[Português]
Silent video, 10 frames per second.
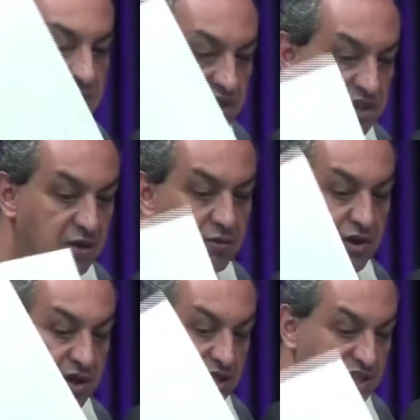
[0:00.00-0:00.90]
estão
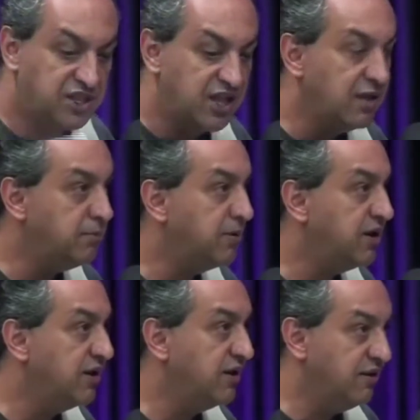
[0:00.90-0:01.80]

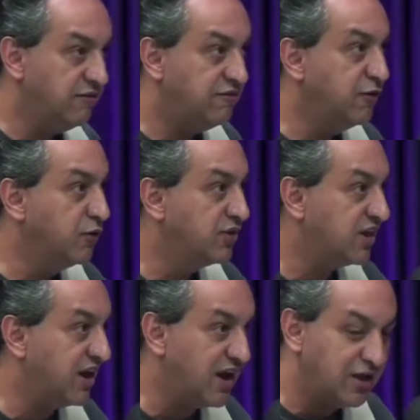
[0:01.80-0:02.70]
sempre, sempre infiltrados
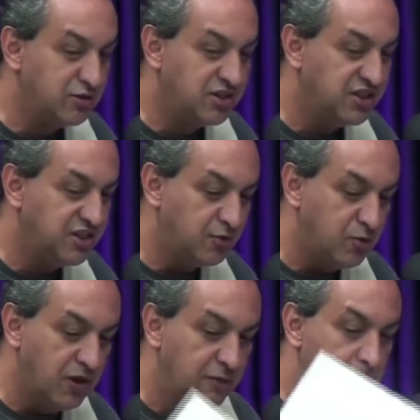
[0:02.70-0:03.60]
circulando, né? e
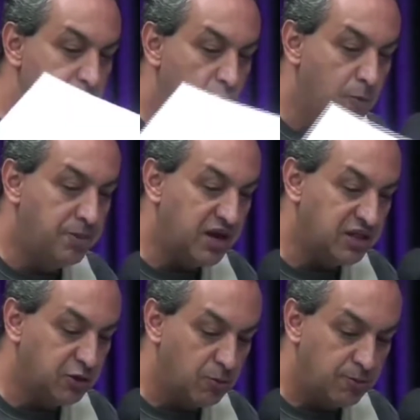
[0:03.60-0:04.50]
circulando.
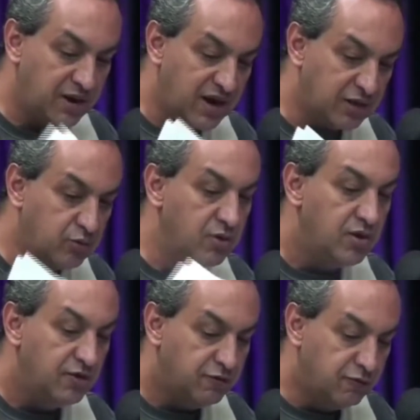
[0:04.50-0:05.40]
Operação Prato
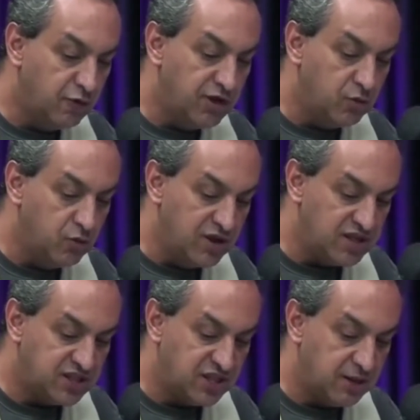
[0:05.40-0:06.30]
foi um
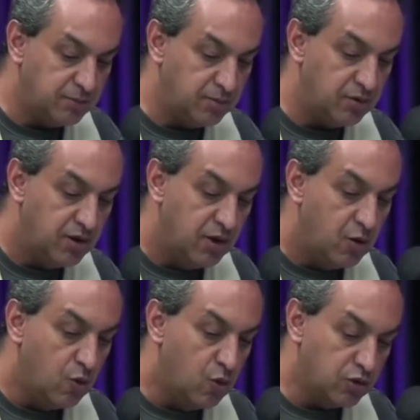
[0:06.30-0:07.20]
exemplo.
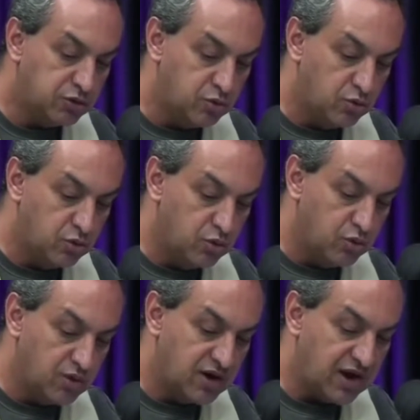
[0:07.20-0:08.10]

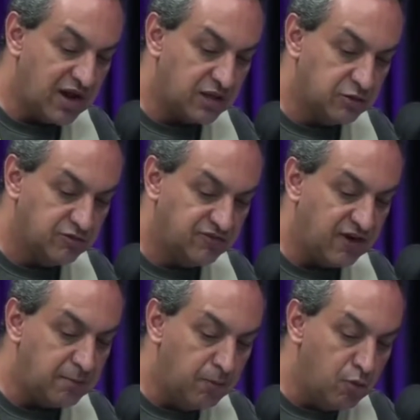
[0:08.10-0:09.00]
Outro caso
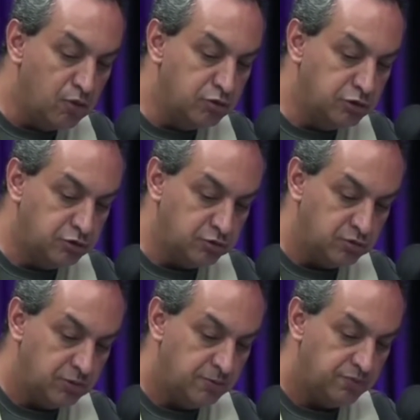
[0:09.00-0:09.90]
famoso
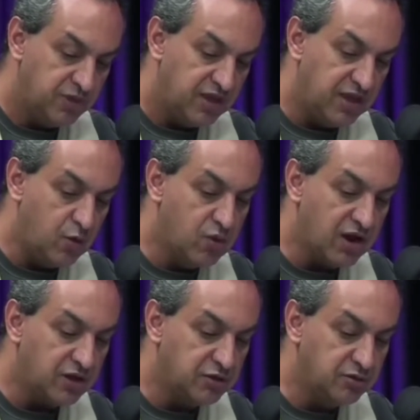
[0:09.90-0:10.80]
é o
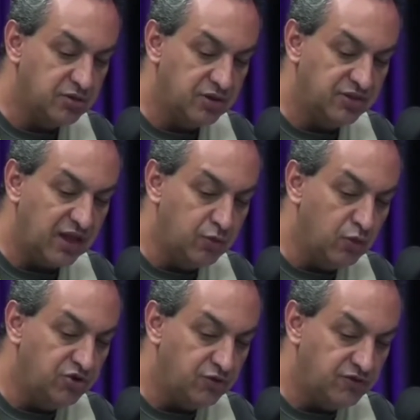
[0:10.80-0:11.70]
caso da
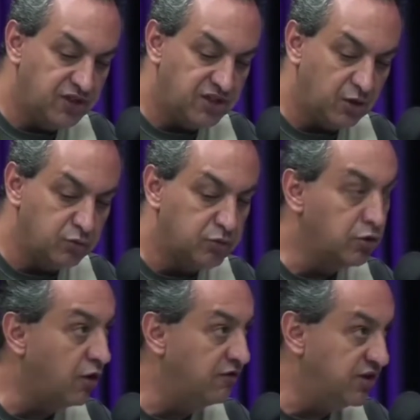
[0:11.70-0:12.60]
Noite Oficial dos
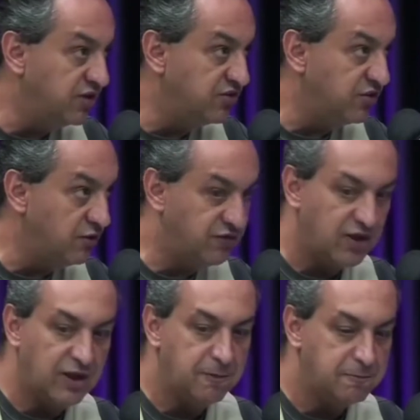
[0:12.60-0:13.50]
OVNIs. Já ouviu Sim,
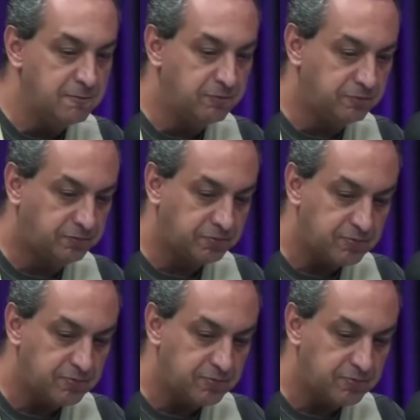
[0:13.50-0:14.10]
falar? Sim, nossa,